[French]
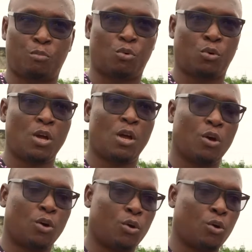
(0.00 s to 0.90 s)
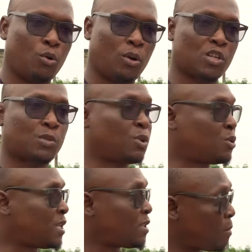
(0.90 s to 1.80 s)
pour euh, le lancement
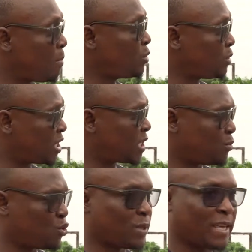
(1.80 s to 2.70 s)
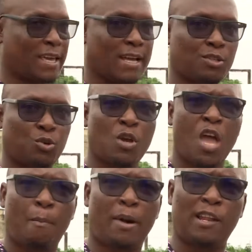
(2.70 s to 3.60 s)
de cette campagne de distribution des casques.
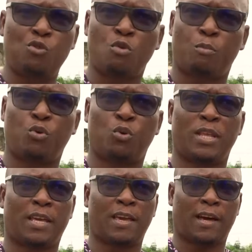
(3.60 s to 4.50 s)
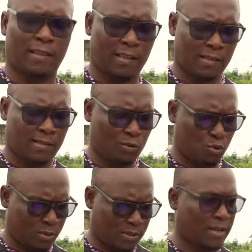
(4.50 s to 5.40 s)
Parlez-nous un peu des caractéristiques
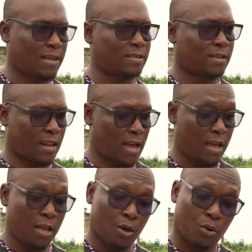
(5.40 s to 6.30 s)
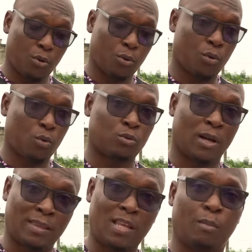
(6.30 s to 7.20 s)
de ces casques-là euh,
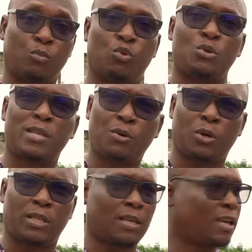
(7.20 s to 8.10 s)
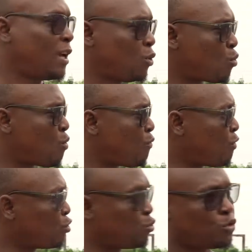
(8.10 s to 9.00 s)
en termes de sécurité et de
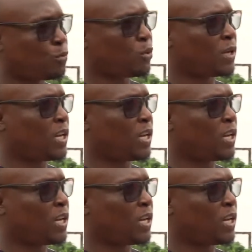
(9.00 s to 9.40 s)
confort, surtout pour un